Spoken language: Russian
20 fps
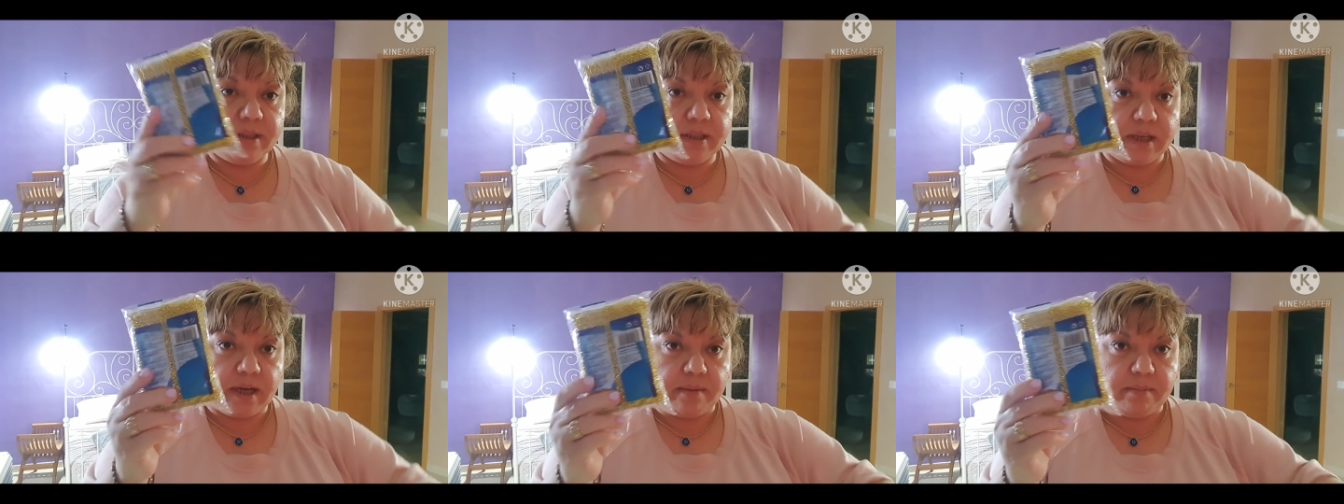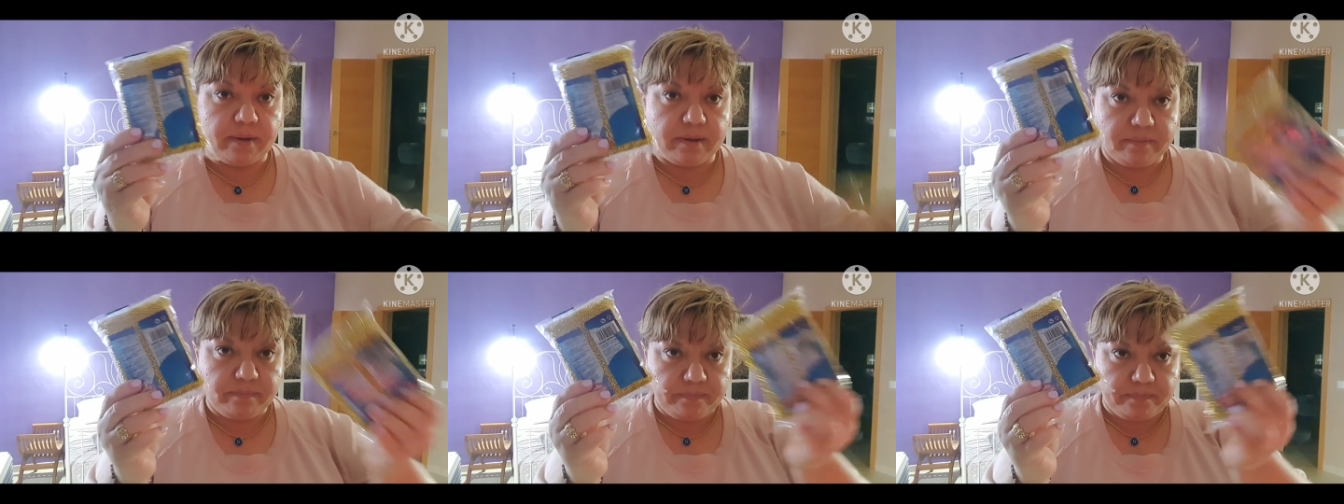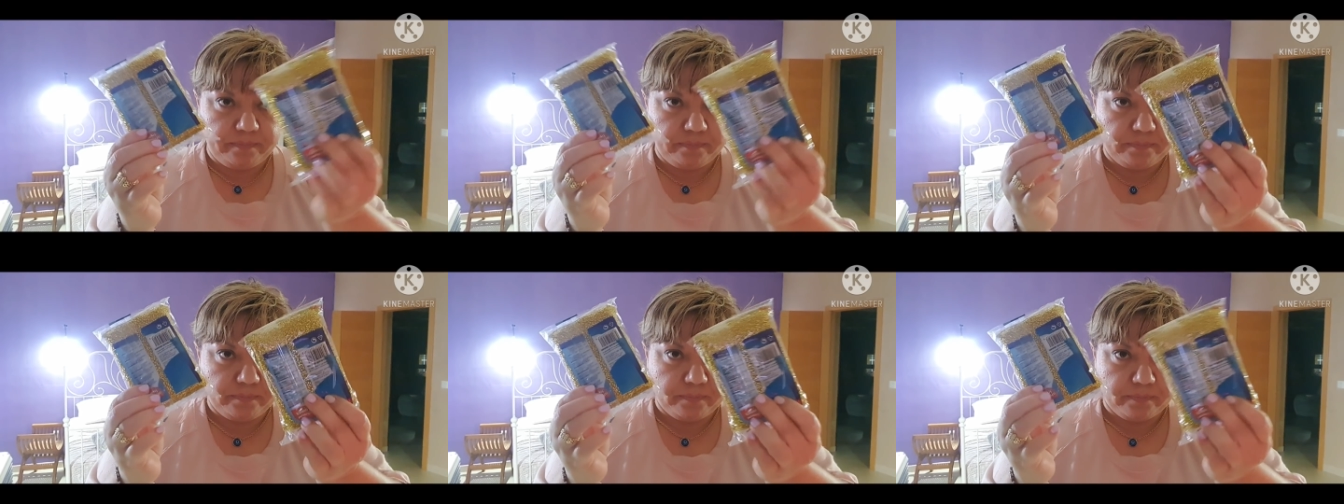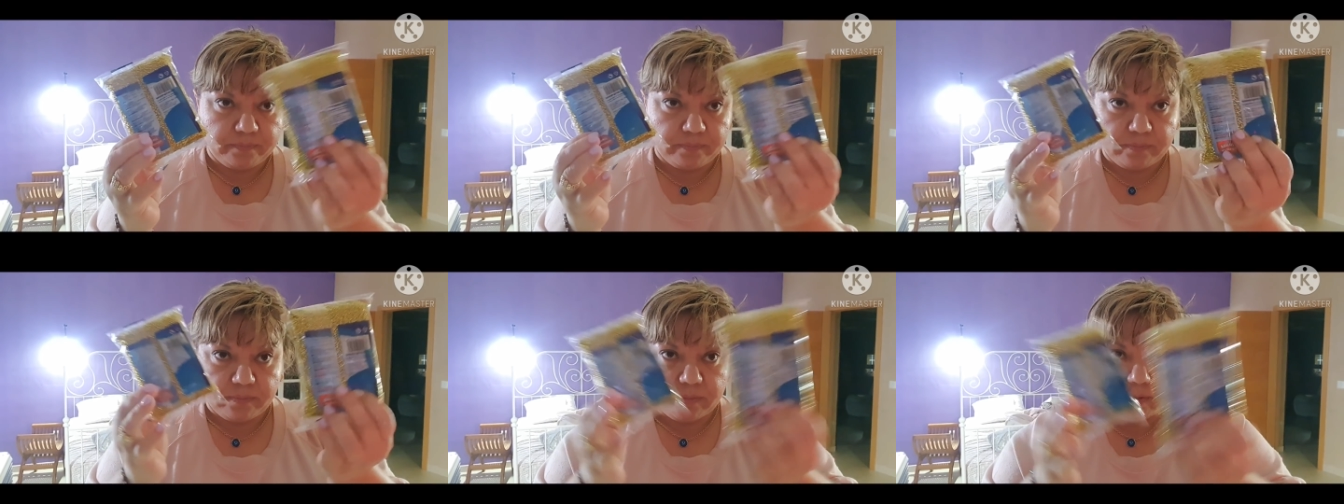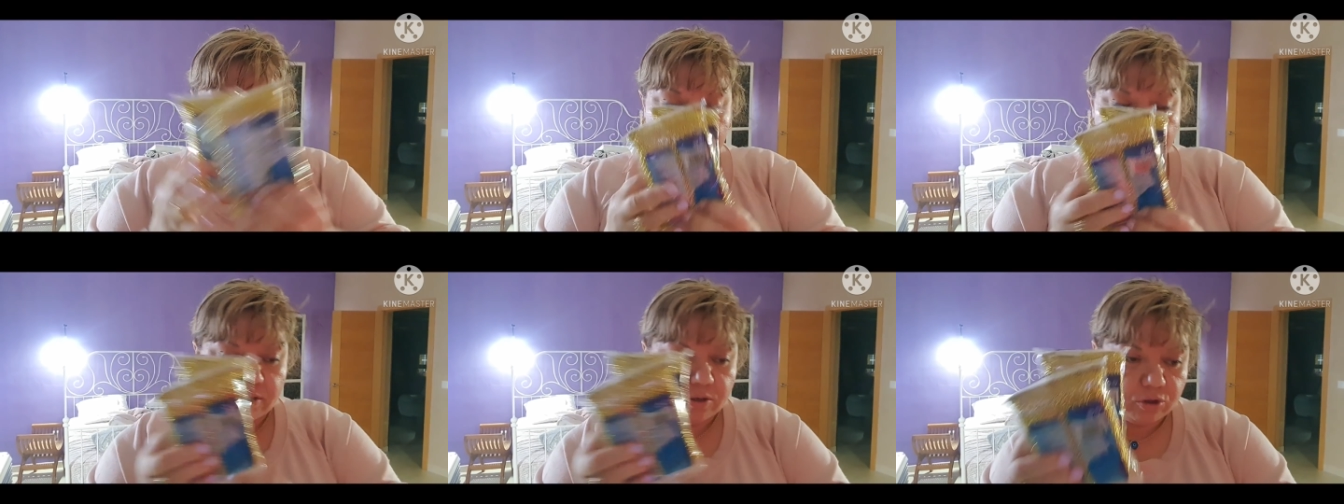там,
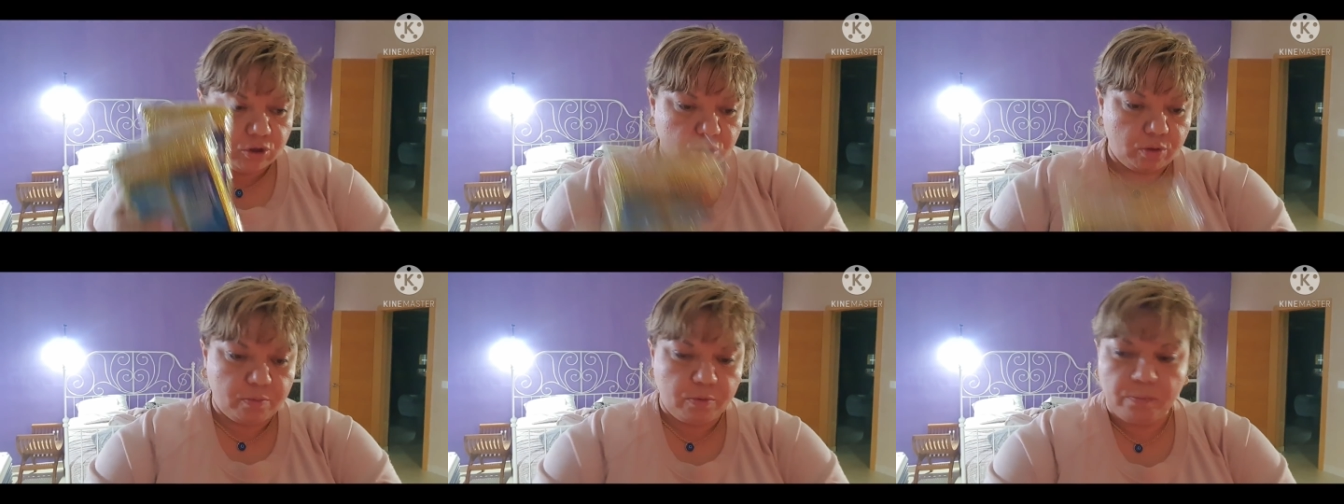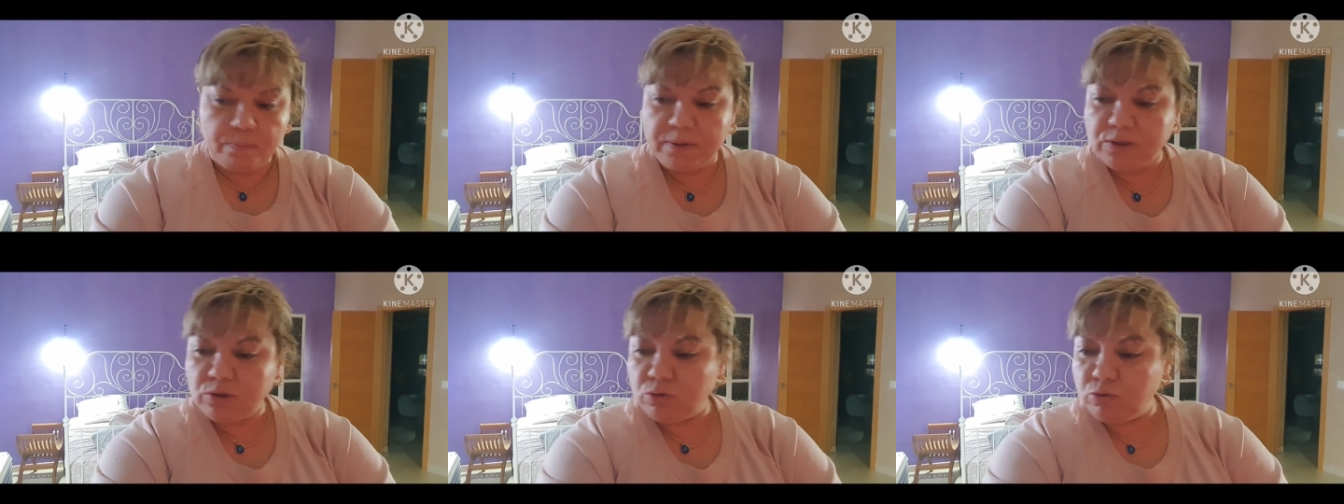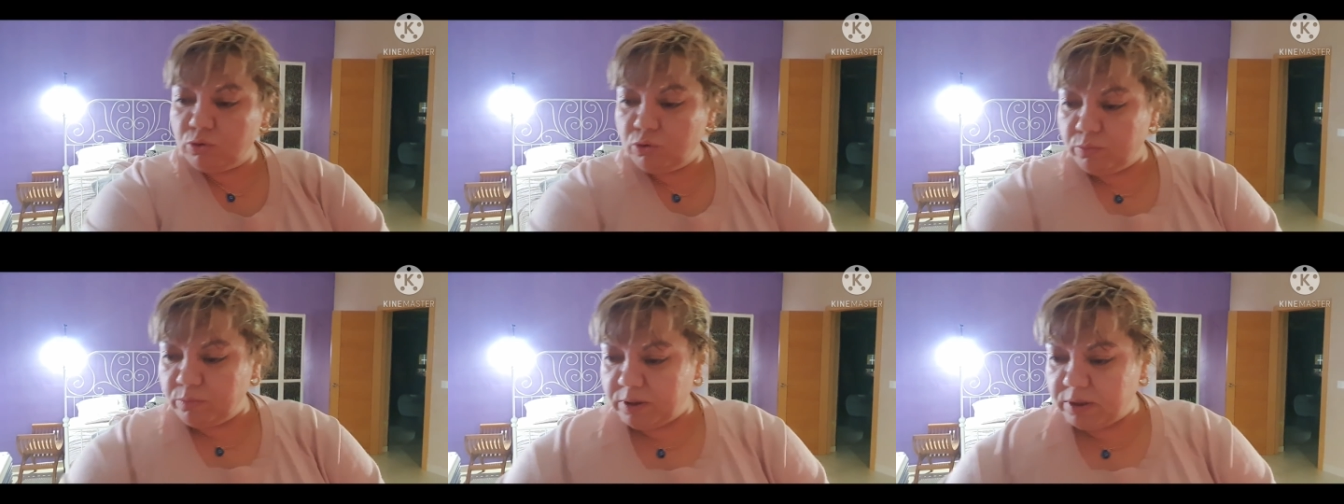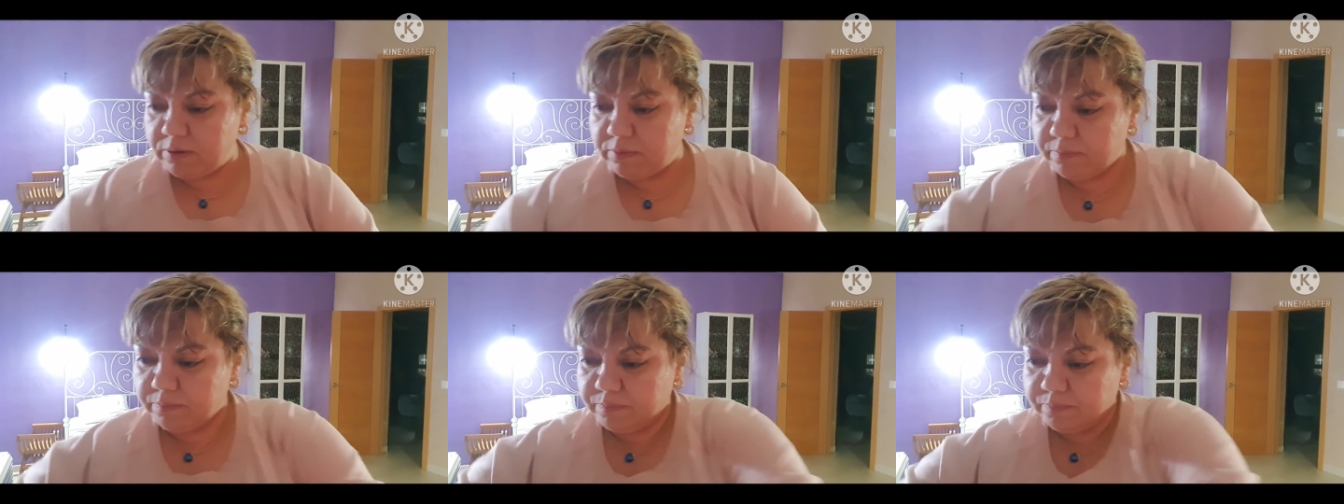чтобы он посуду мыл.